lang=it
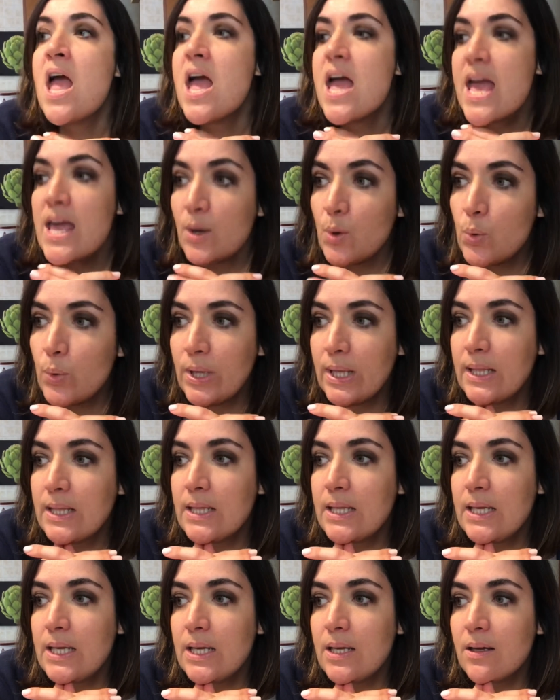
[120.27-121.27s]
e
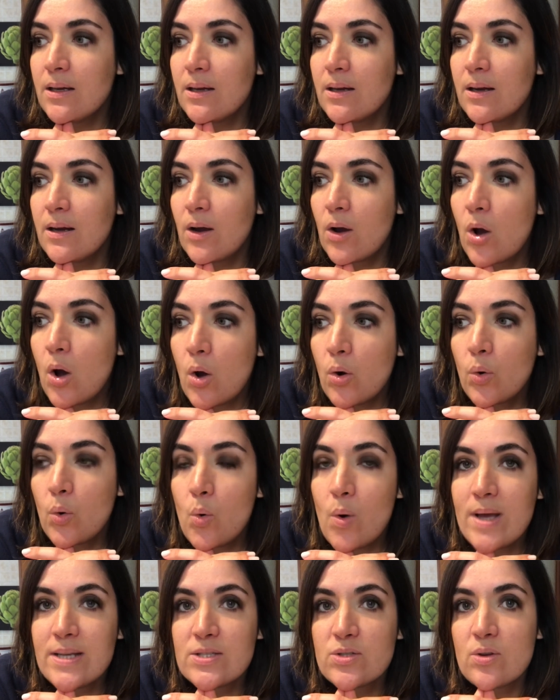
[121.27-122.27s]
quindi eh, con
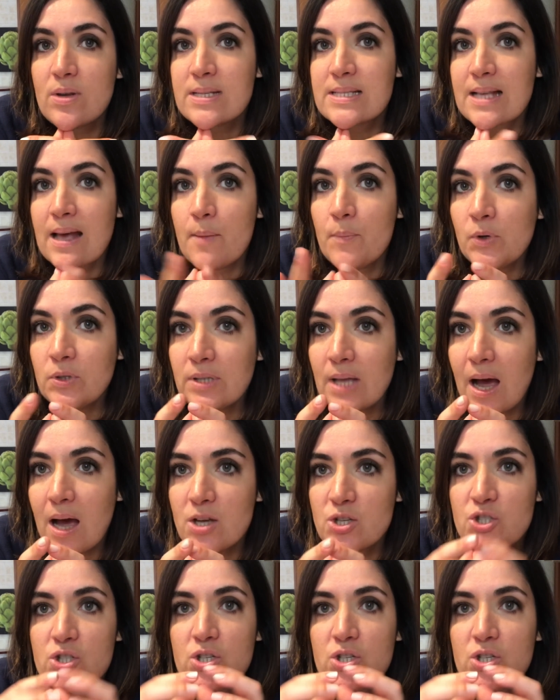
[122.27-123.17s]
questo escamotage